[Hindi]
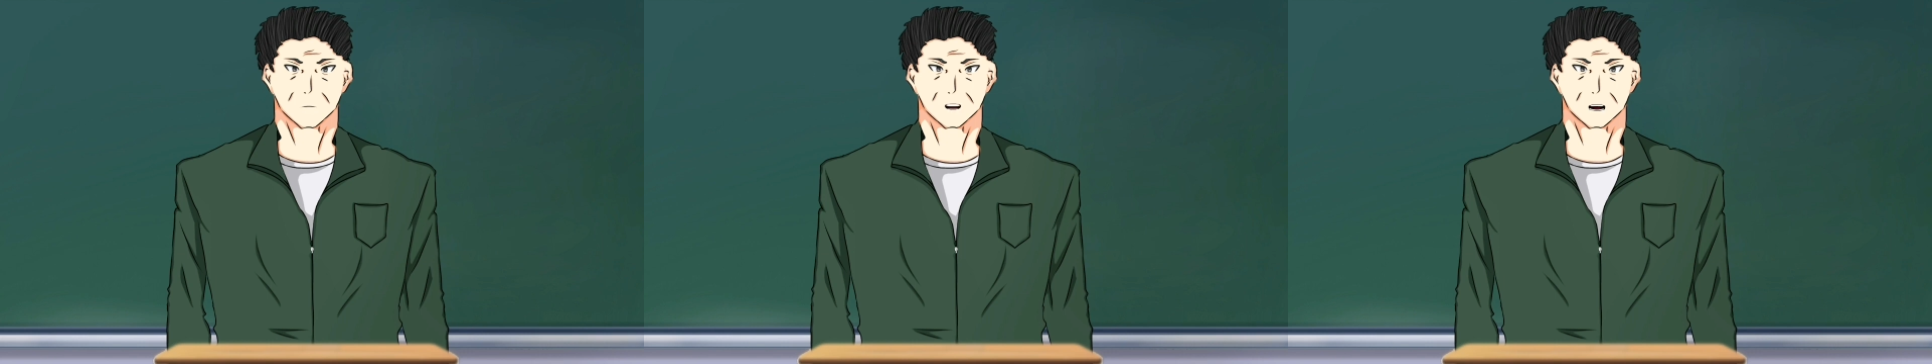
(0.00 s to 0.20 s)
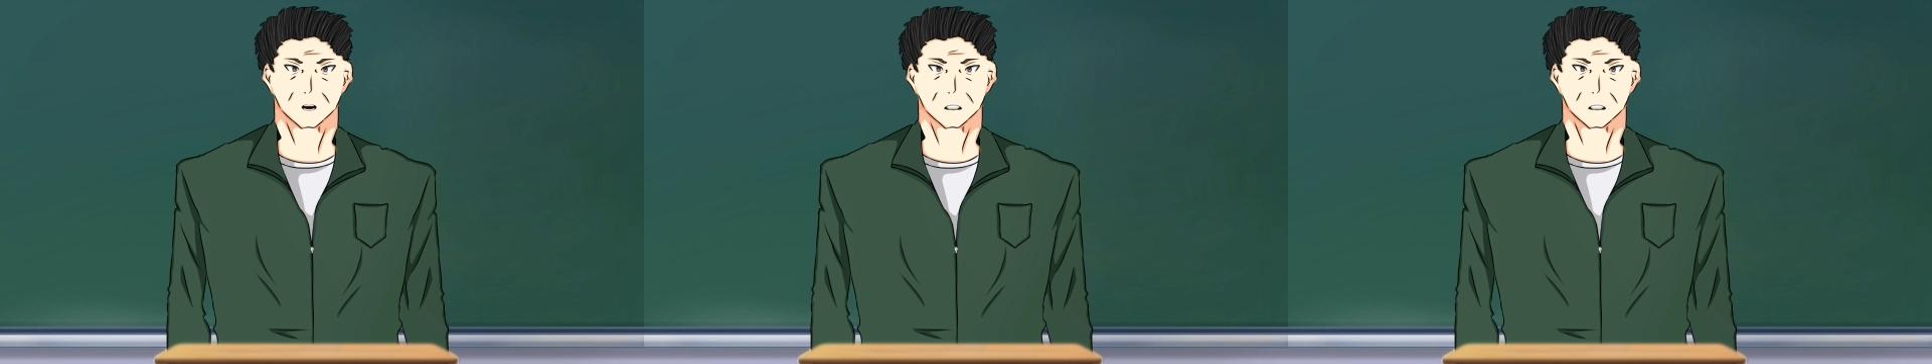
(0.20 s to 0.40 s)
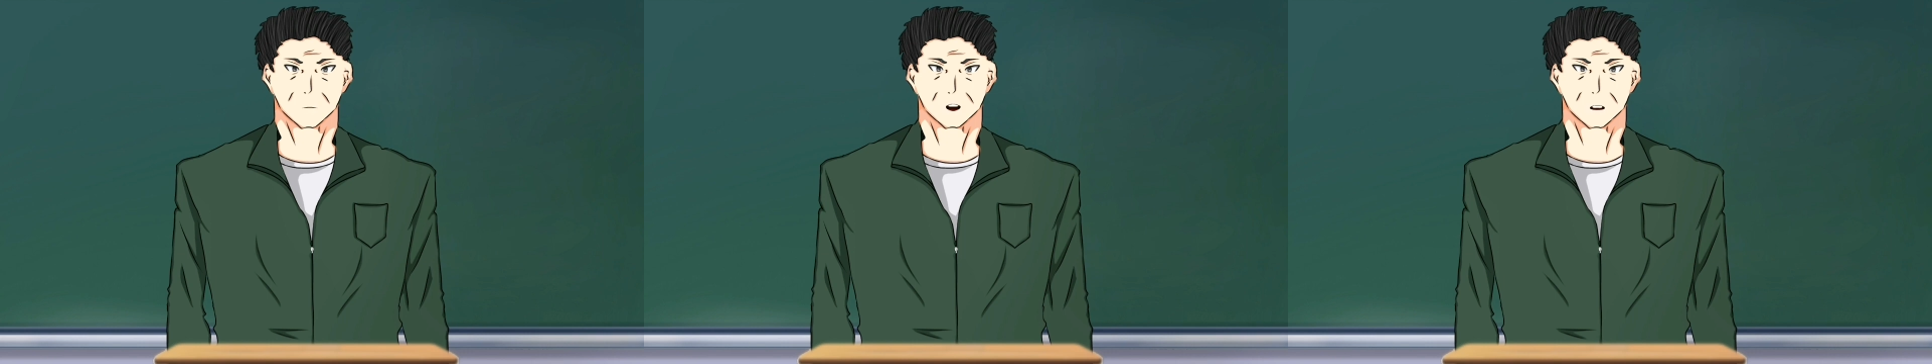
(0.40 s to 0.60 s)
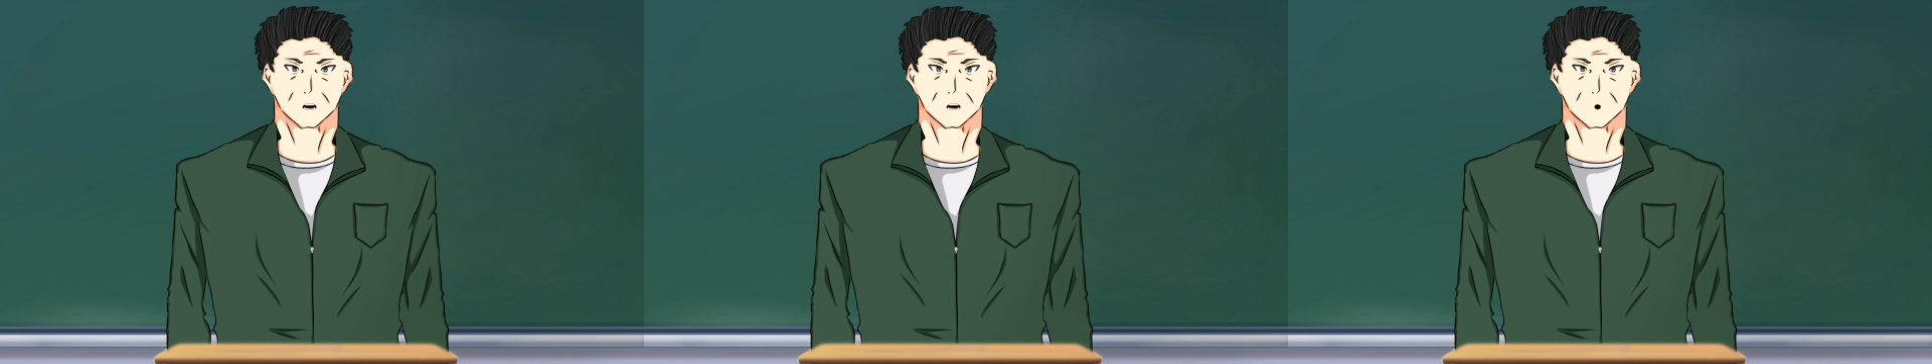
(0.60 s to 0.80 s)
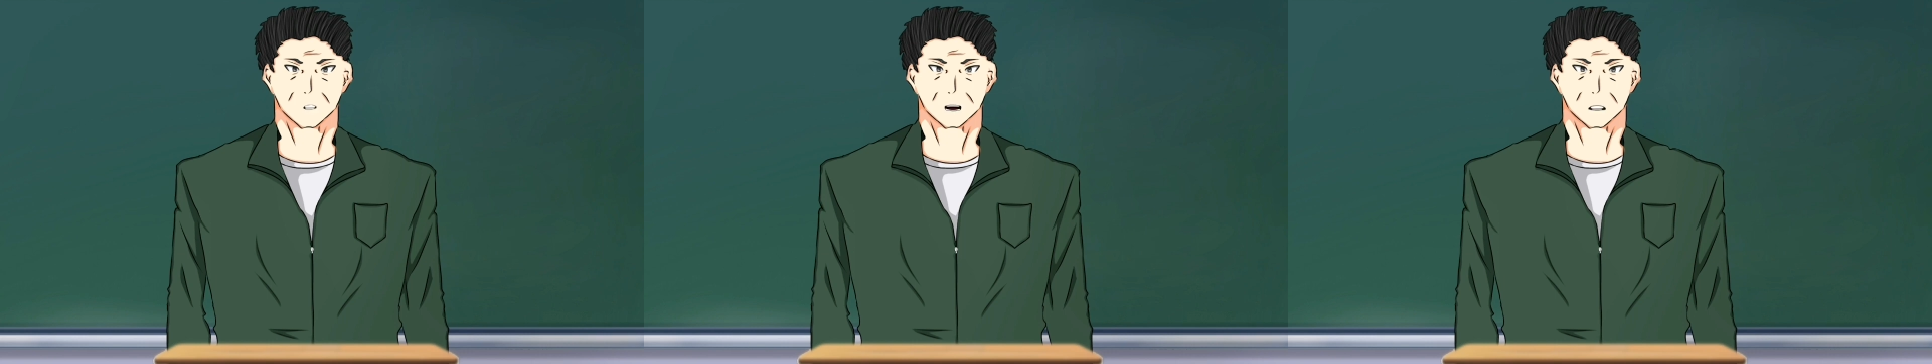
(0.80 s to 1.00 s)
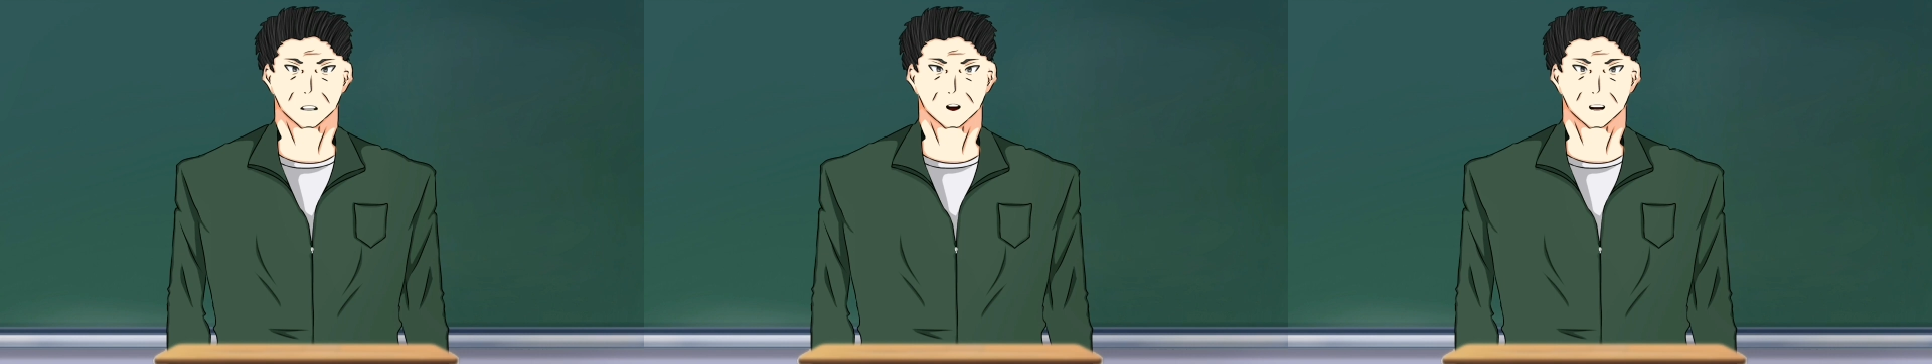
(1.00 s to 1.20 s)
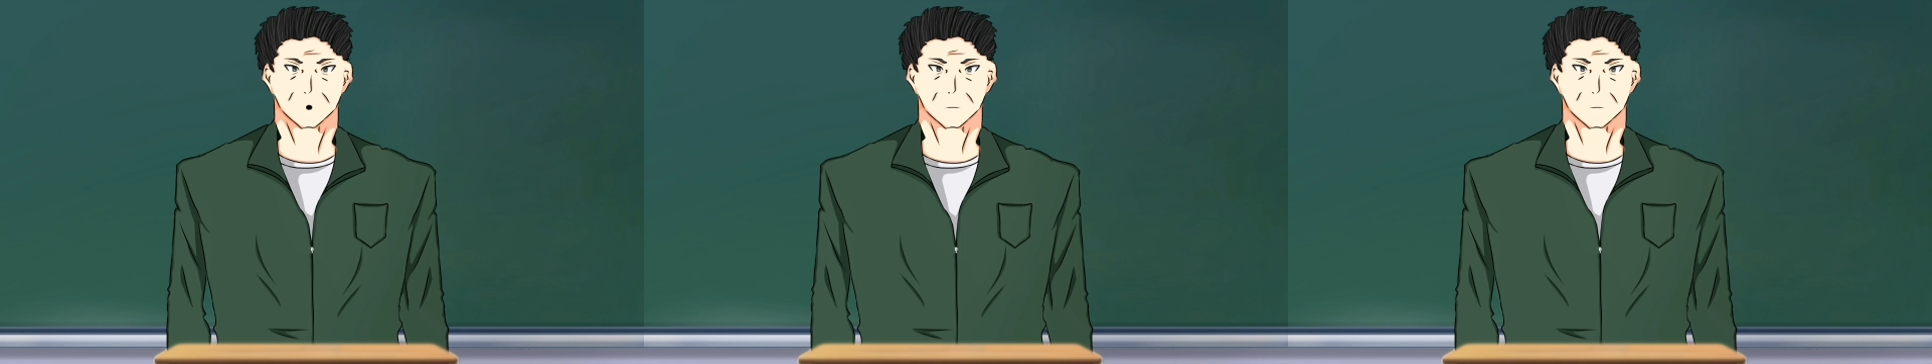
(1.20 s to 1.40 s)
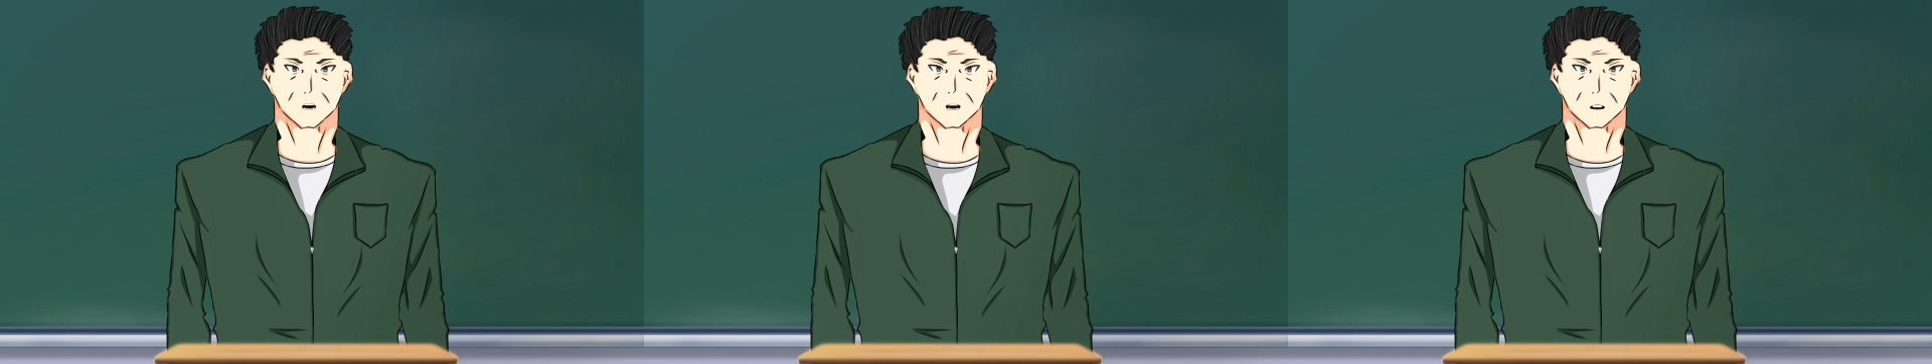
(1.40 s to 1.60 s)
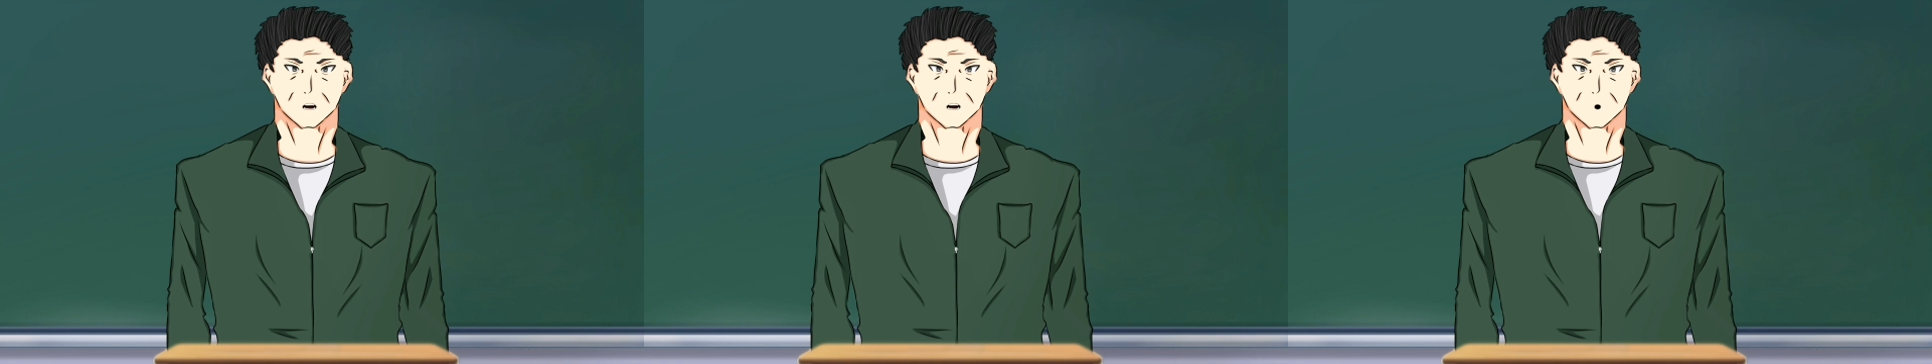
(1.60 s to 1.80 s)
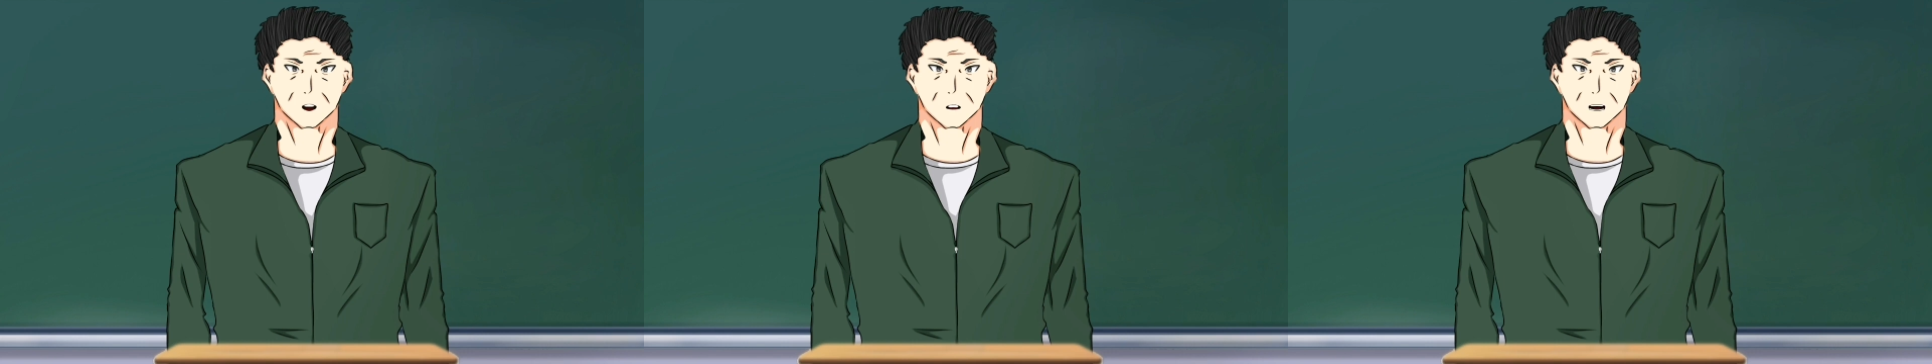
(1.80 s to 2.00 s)
इसलिए प्रिंसिपल ने मेरी एक टांग
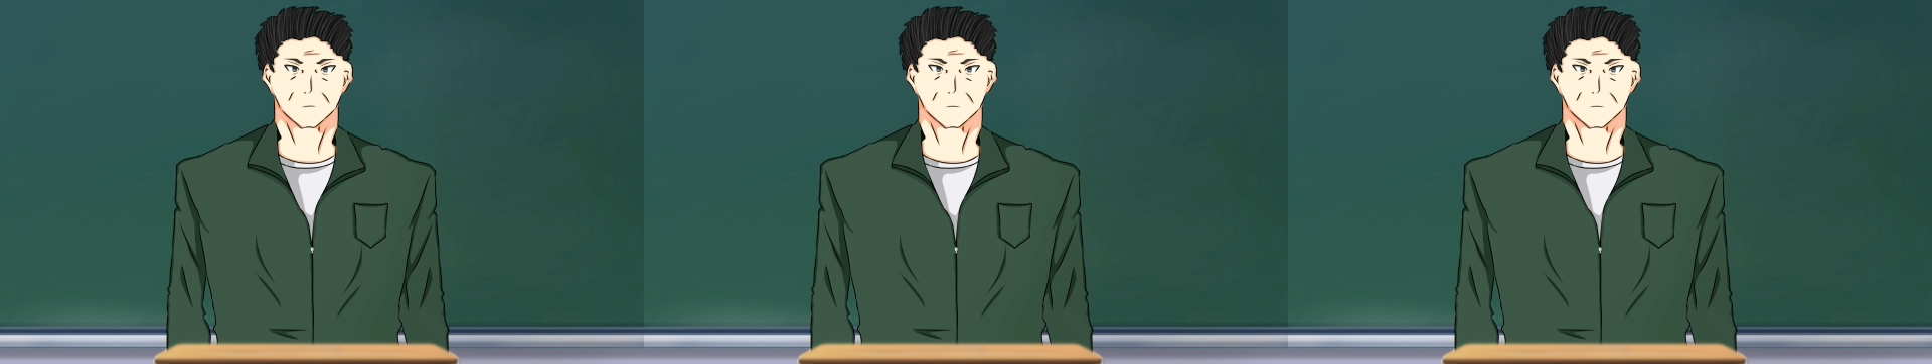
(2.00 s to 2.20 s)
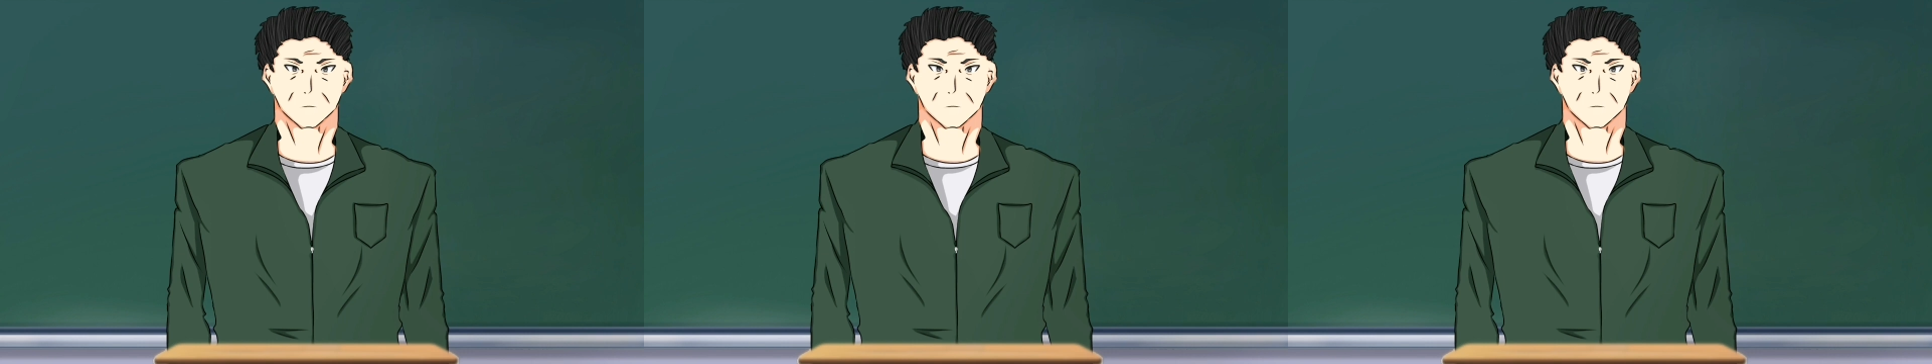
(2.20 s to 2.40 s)
तोड़ दिया